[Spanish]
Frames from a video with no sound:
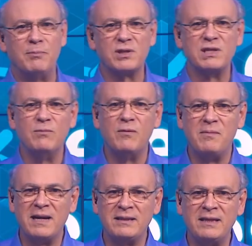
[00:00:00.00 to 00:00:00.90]
El próximo
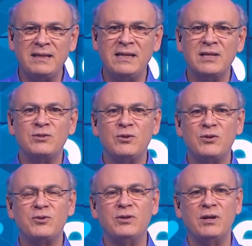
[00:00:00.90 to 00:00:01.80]
martes
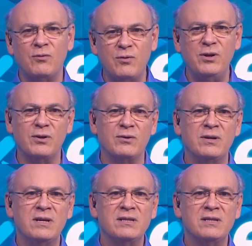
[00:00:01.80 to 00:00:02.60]
18 de junio